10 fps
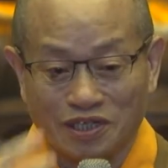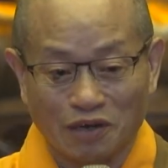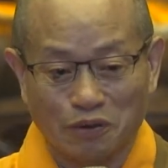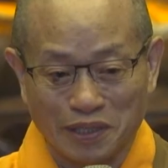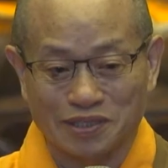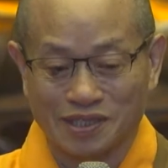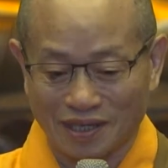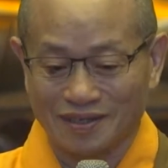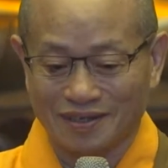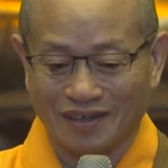一个会
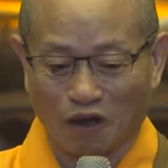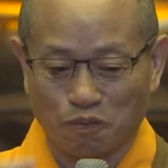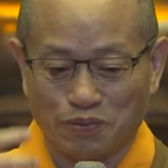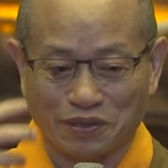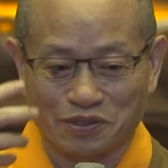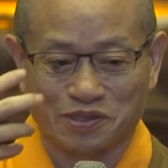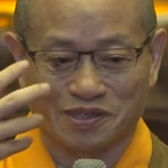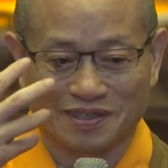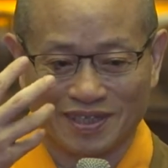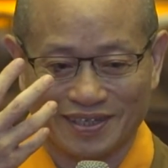生老病
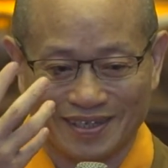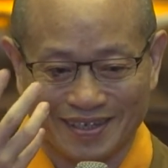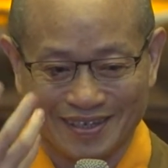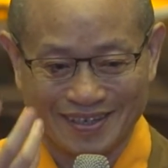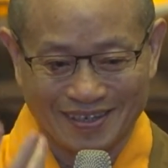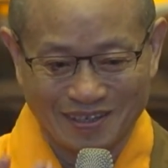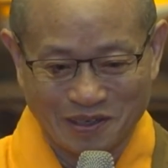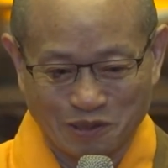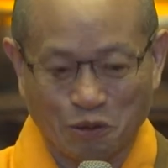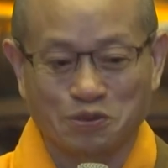死的
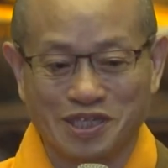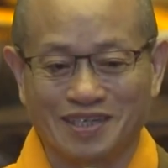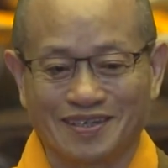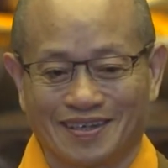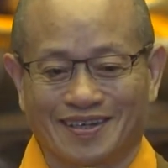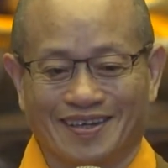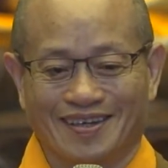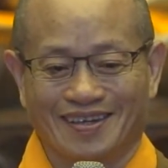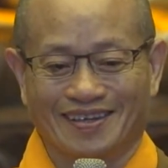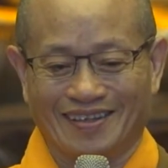东西
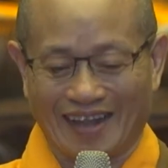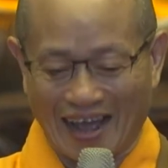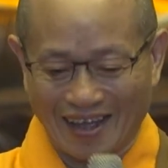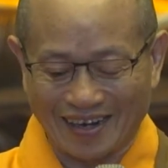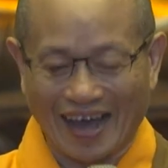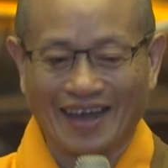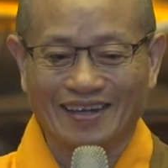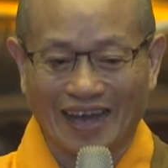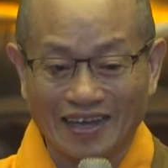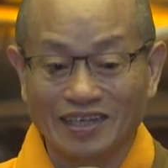来来
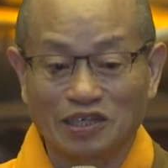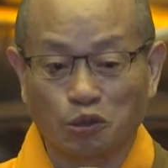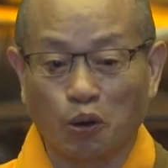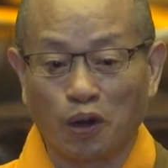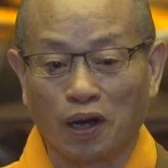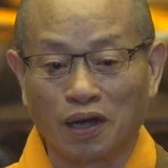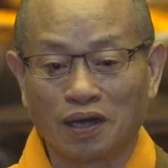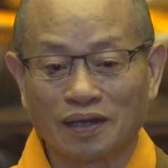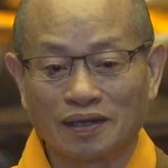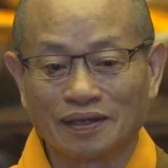来依托。
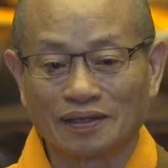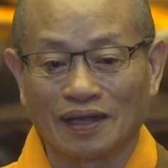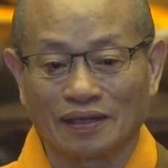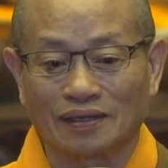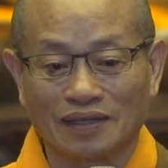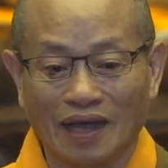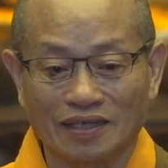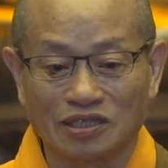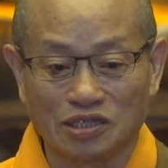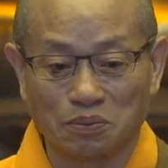那它
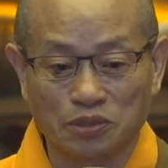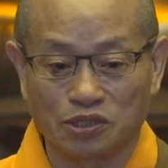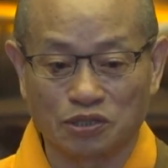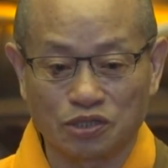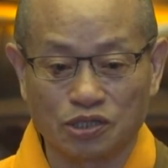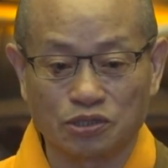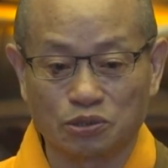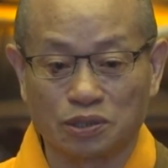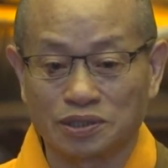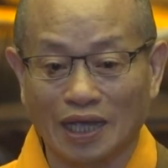以什么形式
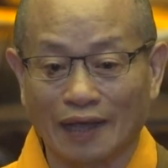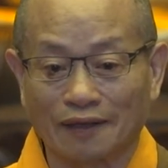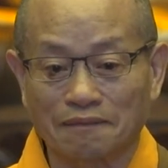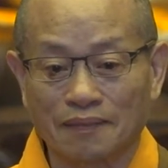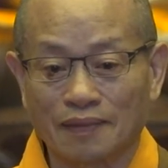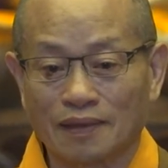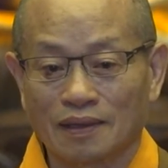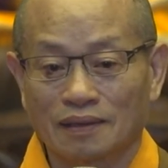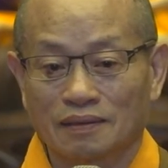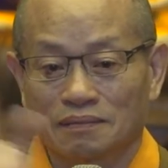存在？
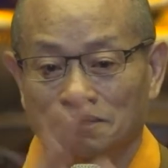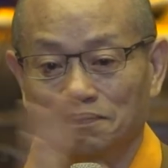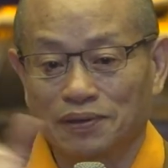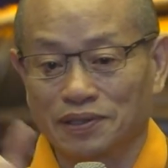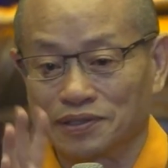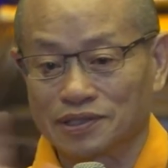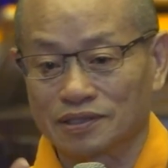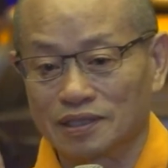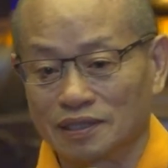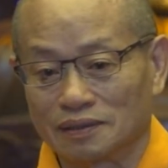不可
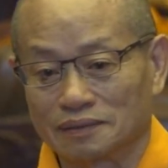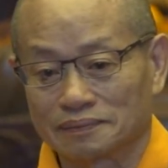思议。